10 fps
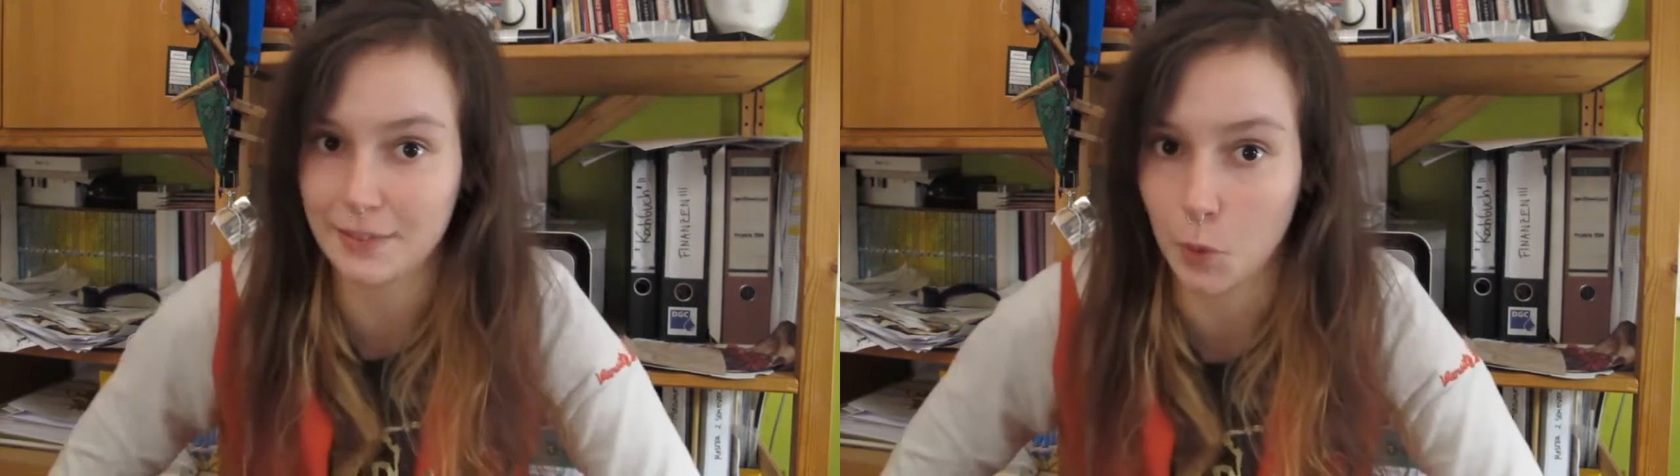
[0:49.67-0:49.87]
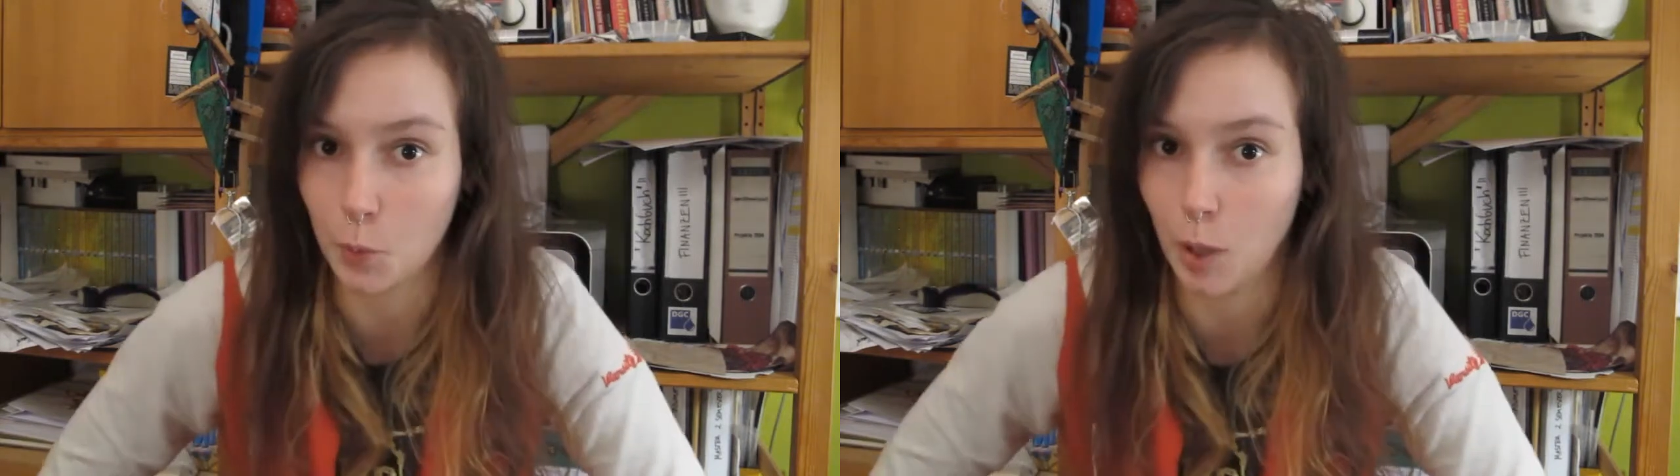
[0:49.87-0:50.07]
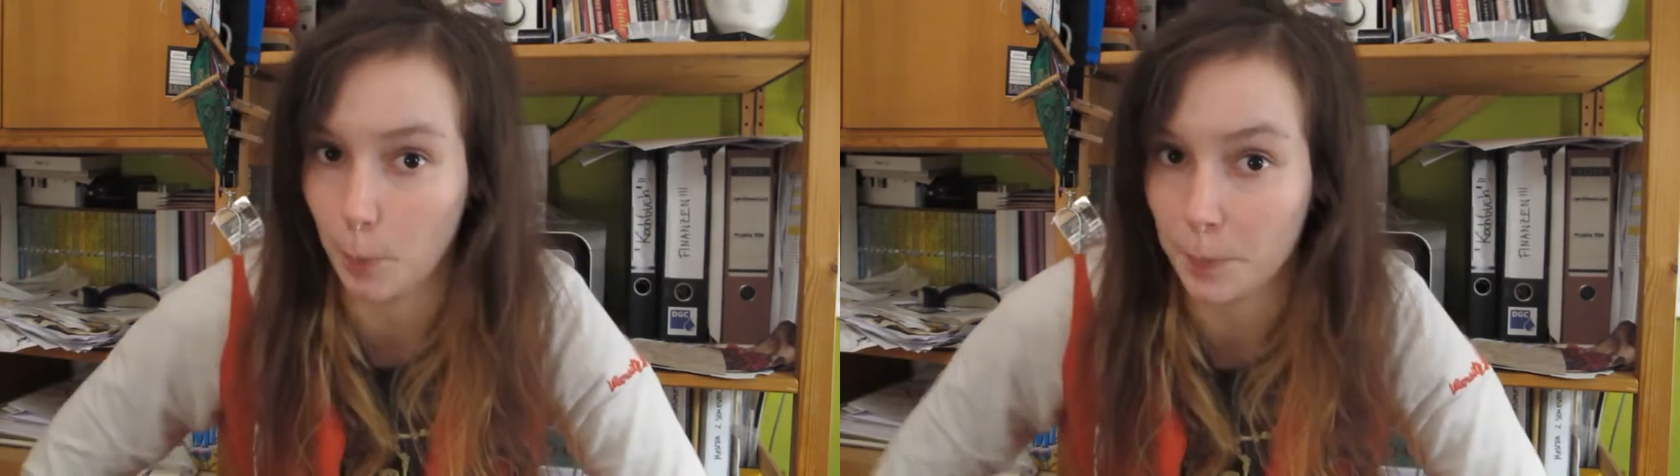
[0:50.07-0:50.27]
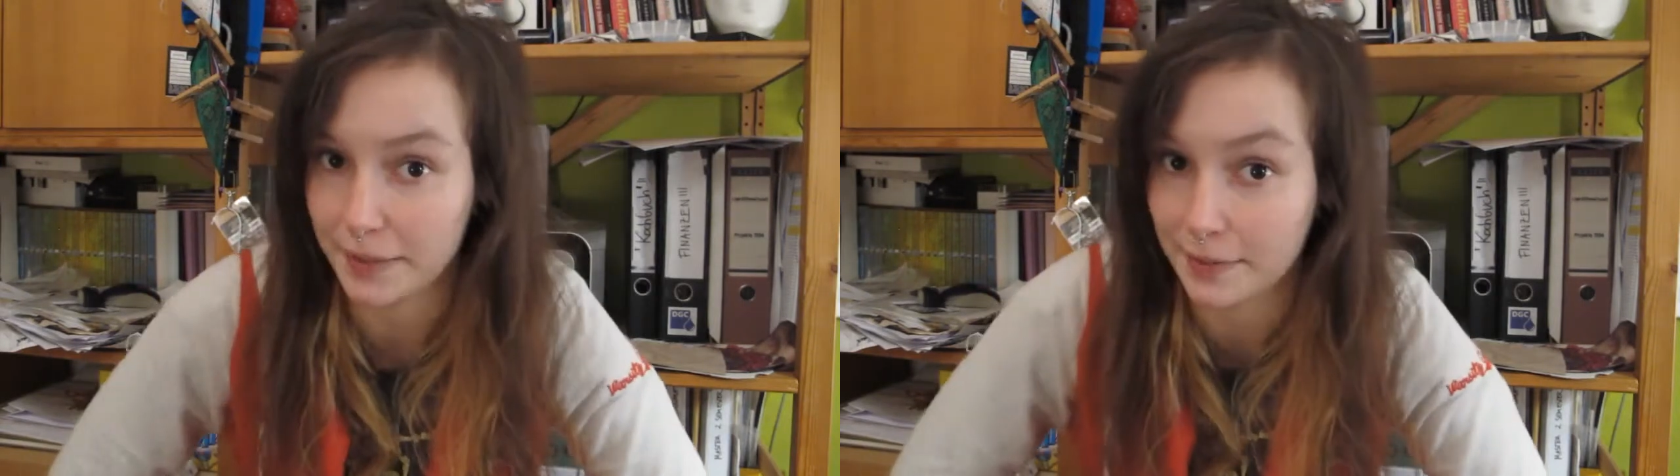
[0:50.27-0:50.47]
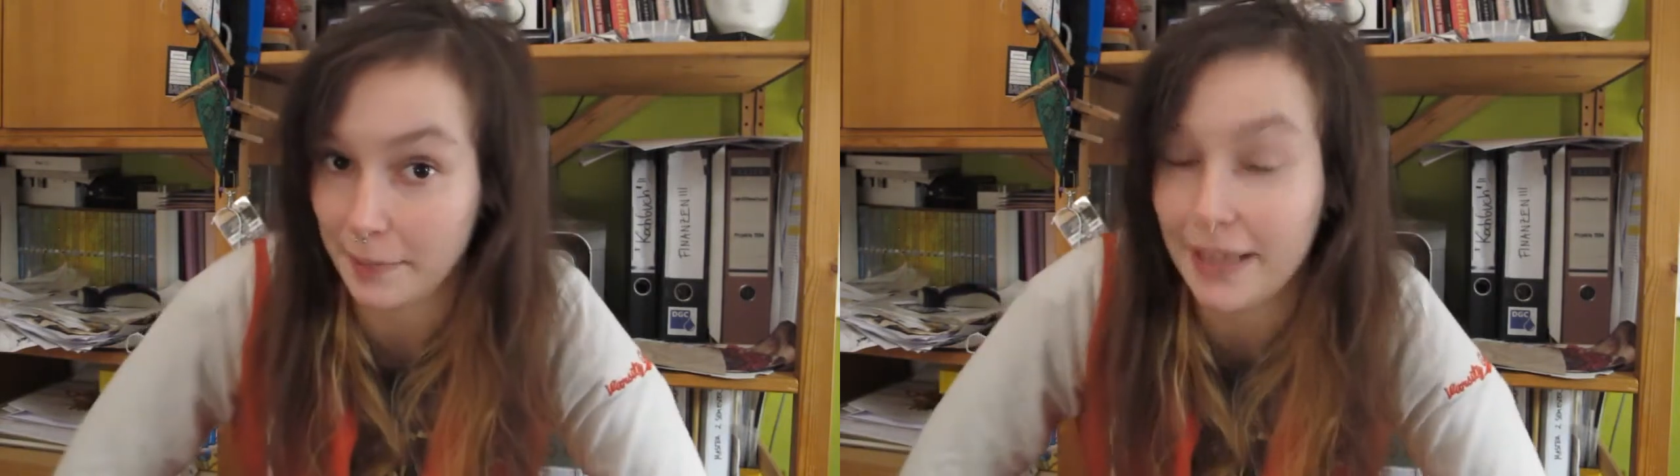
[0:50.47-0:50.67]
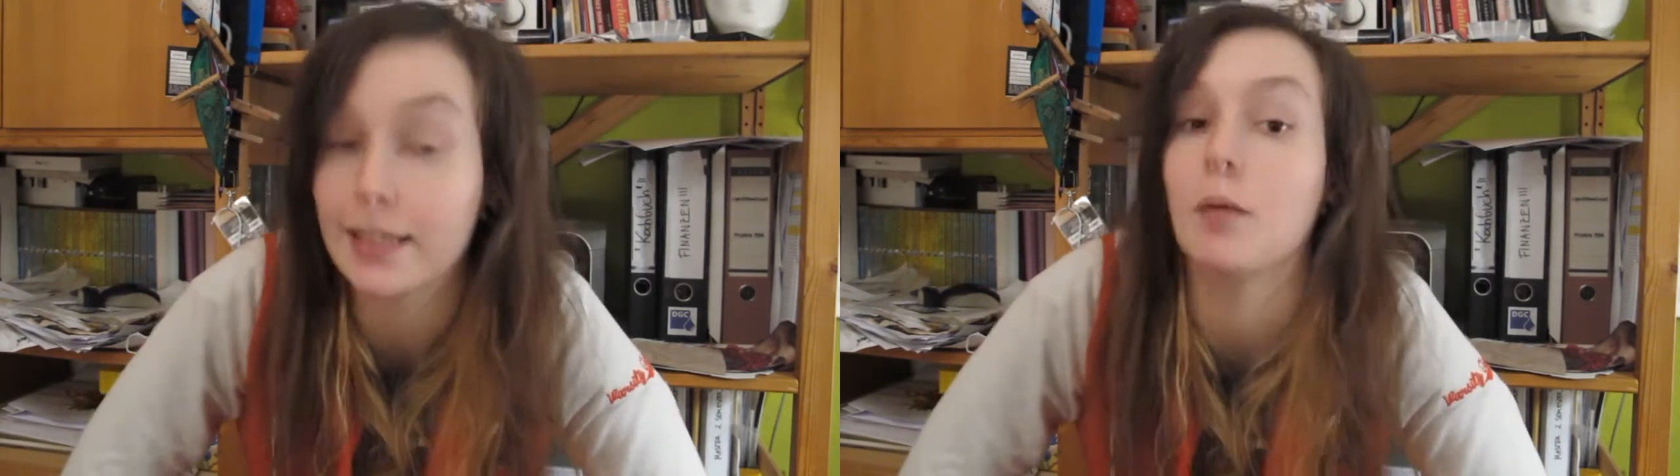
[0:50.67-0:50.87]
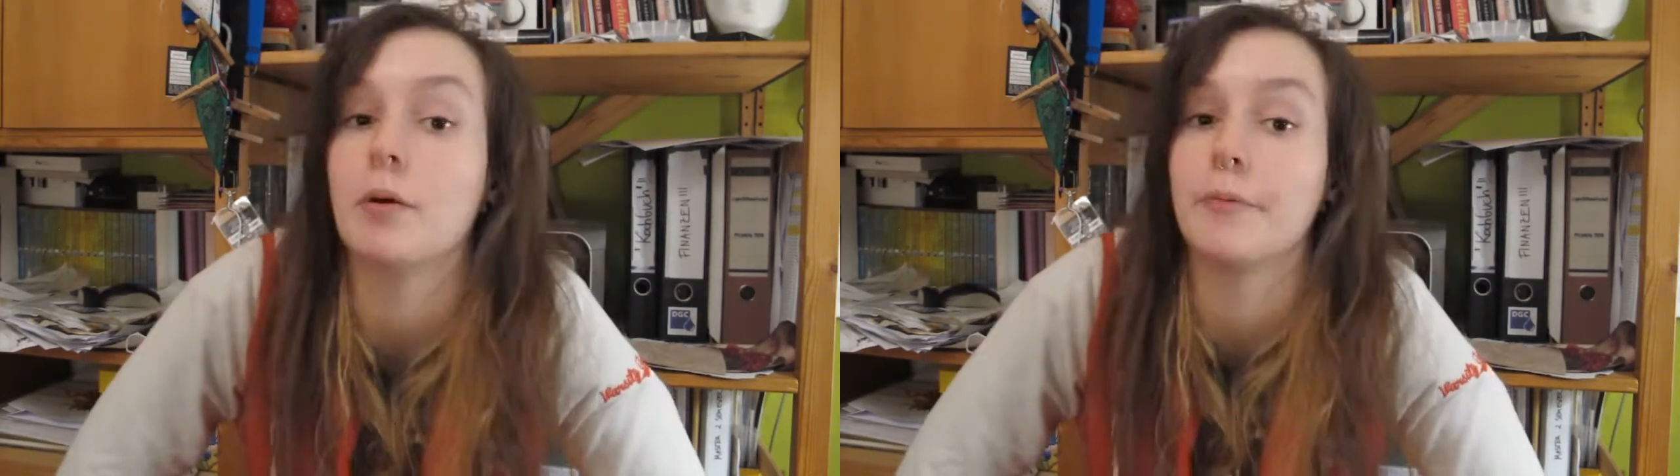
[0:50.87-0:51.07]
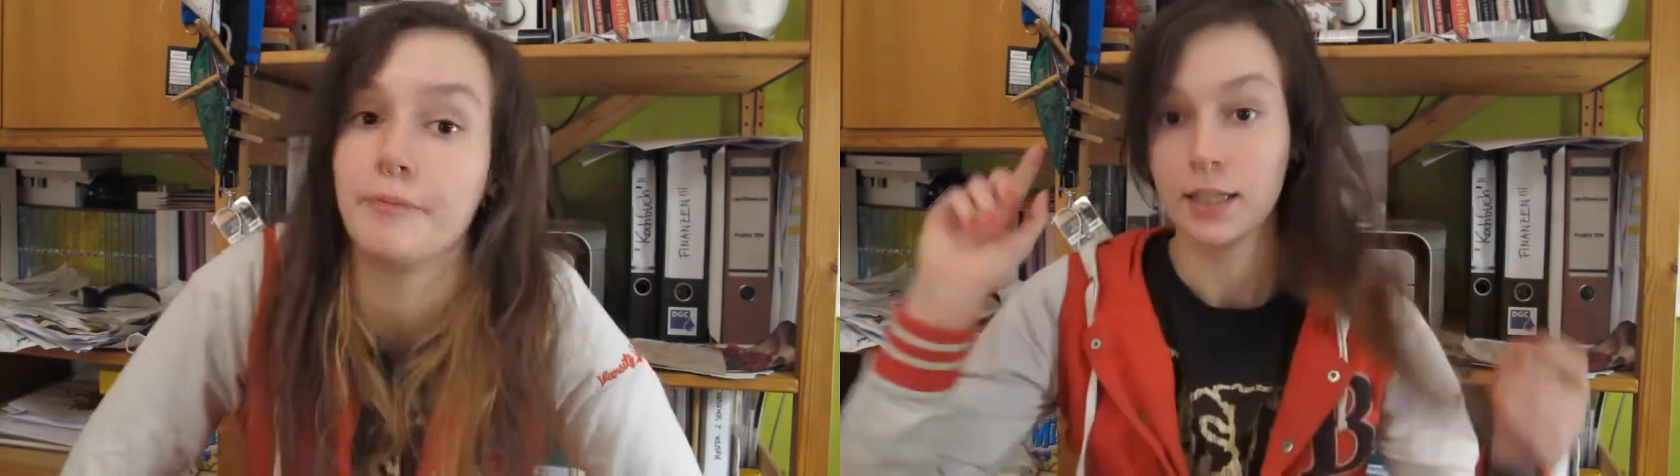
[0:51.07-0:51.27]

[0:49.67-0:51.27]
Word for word: Woche überhaupt nichts gemacht habe.